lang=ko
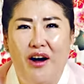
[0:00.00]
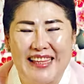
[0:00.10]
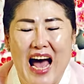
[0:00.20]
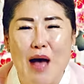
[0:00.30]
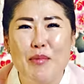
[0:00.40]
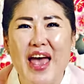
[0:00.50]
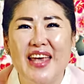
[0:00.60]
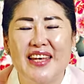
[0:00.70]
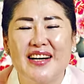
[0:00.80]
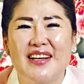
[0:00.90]

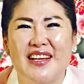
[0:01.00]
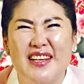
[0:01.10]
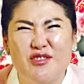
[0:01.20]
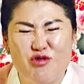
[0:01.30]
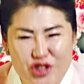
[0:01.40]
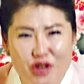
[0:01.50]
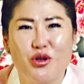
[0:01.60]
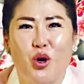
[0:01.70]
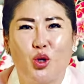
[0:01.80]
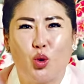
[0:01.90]
남의 일을
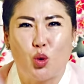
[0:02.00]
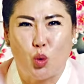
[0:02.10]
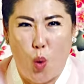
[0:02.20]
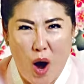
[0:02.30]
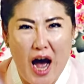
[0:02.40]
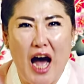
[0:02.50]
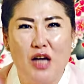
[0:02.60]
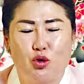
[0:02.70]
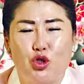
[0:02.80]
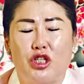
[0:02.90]
우선으로
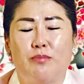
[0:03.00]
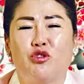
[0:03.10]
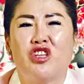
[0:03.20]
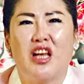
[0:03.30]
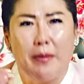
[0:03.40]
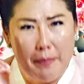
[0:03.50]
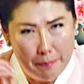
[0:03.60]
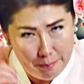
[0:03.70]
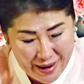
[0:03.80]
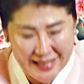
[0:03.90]
도와주시는 분들이
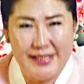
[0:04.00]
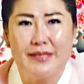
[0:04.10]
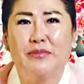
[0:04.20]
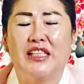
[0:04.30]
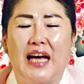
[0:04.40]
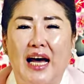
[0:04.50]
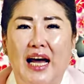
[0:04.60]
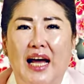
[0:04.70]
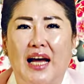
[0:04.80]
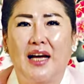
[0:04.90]

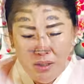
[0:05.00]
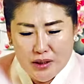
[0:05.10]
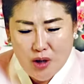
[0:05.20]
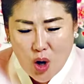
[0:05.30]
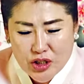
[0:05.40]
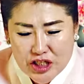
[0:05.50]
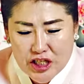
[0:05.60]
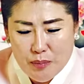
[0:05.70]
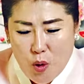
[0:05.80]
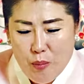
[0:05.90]
많습니다 그
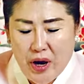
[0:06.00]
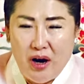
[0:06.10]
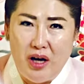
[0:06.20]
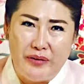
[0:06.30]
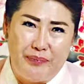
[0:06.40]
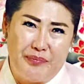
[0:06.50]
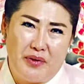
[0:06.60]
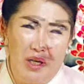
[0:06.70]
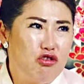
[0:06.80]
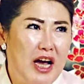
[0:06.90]
어찌 보면
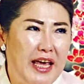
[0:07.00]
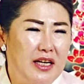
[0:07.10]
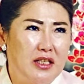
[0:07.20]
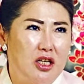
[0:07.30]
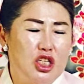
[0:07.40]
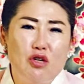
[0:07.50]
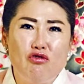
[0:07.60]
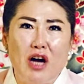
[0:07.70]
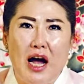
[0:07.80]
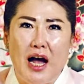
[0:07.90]
누가 예를 들어
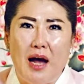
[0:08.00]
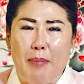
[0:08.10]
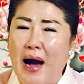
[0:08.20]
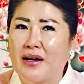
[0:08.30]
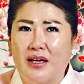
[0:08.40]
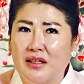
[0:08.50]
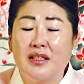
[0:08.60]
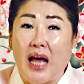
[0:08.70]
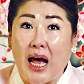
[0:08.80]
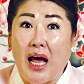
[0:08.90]
친구가 방을
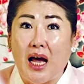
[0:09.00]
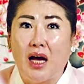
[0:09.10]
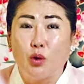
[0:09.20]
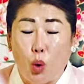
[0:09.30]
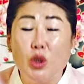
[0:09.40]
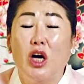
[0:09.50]
얻는다 돈이